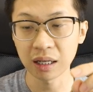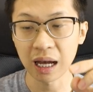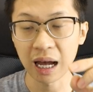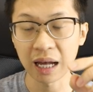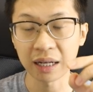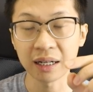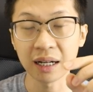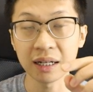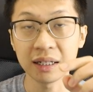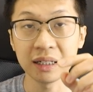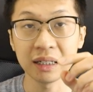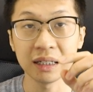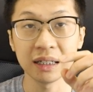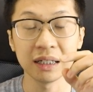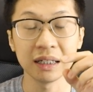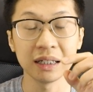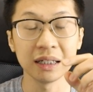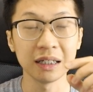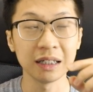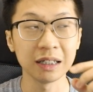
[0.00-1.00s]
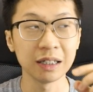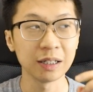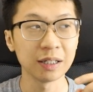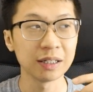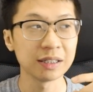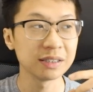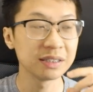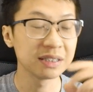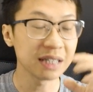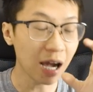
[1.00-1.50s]
ada di
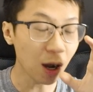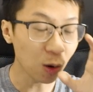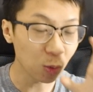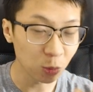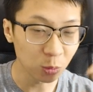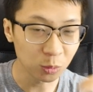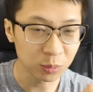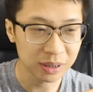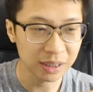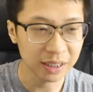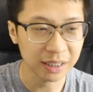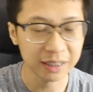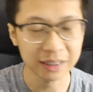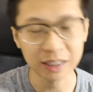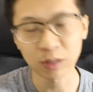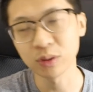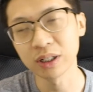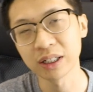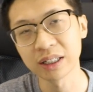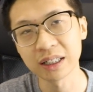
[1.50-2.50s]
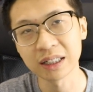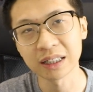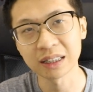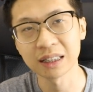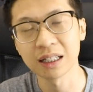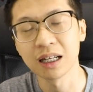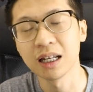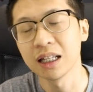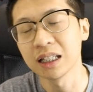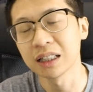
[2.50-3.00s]
jauh, misalnya kita udah ngiket
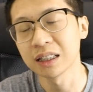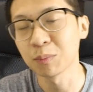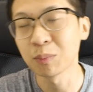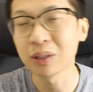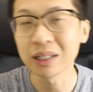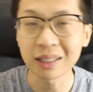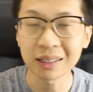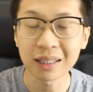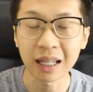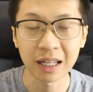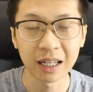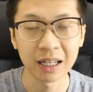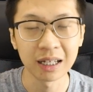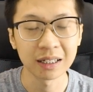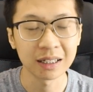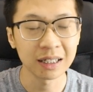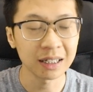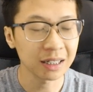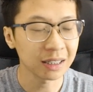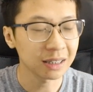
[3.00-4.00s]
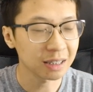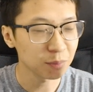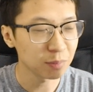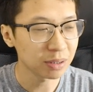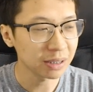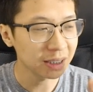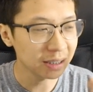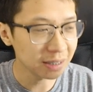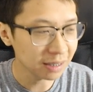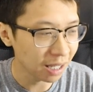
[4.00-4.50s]
teman kita ya, ngiket
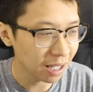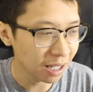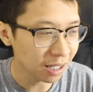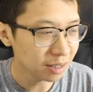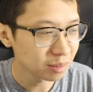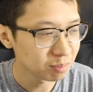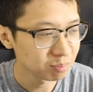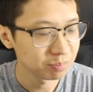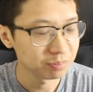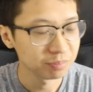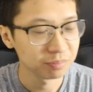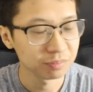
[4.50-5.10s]
teman kita